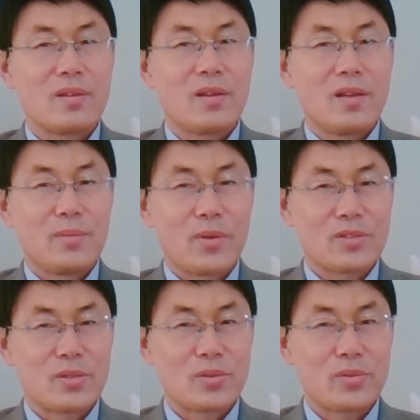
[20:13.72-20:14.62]
毛
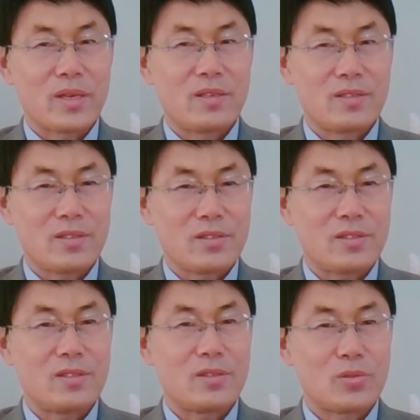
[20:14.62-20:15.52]
泽东对柯庆
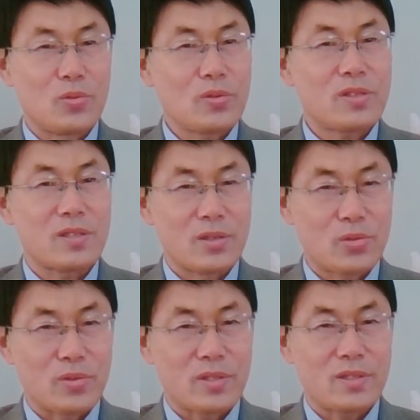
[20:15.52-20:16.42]
施如此的
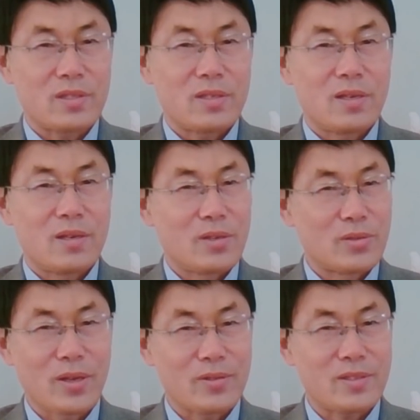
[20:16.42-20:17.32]
重视，刘
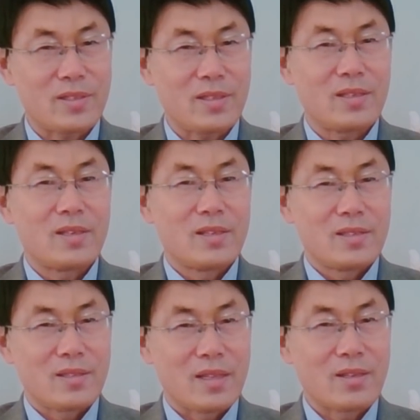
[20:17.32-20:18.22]
少奇
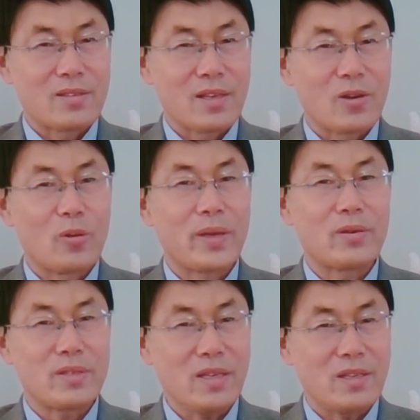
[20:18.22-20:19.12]
难道能够没有
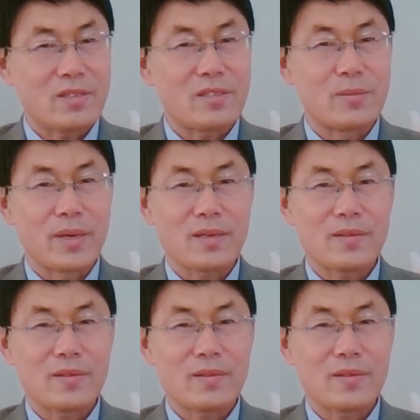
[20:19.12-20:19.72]
意识吗？